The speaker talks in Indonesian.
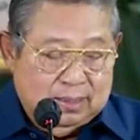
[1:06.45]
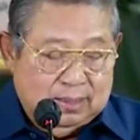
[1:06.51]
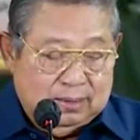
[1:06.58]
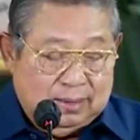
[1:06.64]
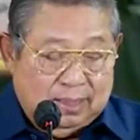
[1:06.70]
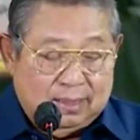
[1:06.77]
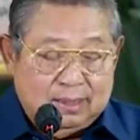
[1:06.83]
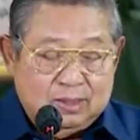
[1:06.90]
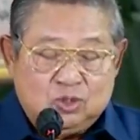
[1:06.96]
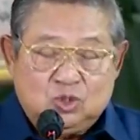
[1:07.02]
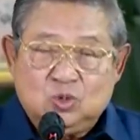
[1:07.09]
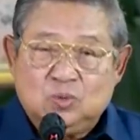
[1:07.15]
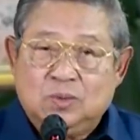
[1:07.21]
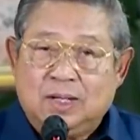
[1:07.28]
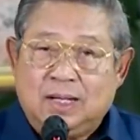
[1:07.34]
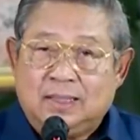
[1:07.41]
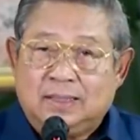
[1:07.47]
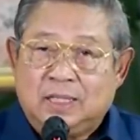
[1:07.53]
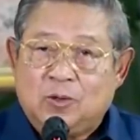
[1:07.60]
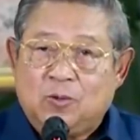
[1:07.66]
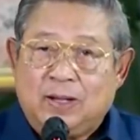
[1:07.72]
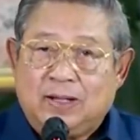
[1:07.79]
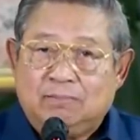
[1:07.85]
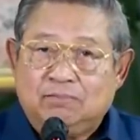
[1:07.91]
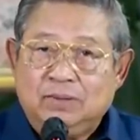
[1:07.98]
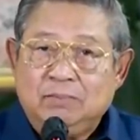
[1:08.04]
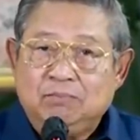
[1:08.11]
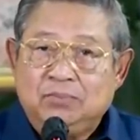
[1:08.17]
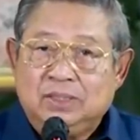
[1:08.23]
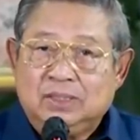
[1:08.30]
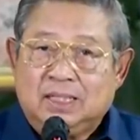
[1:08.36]
dari jumlah Dewan
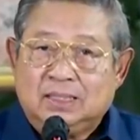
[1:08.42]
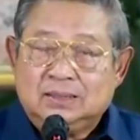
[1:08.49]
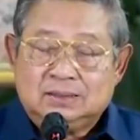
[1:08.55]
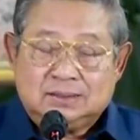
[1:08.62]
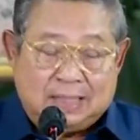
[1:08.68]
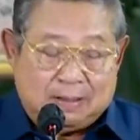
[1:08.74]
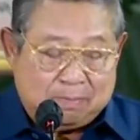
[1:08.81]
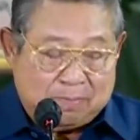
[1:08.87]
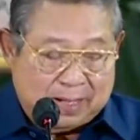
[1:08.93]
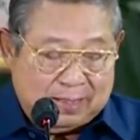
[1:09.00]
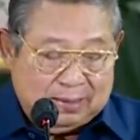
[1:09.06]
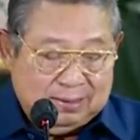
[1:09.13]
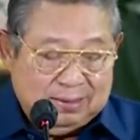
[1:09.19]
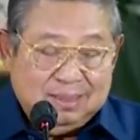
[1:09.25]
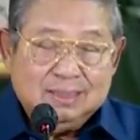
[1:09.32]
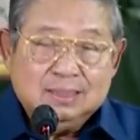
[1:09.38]
Pimpinan Cabang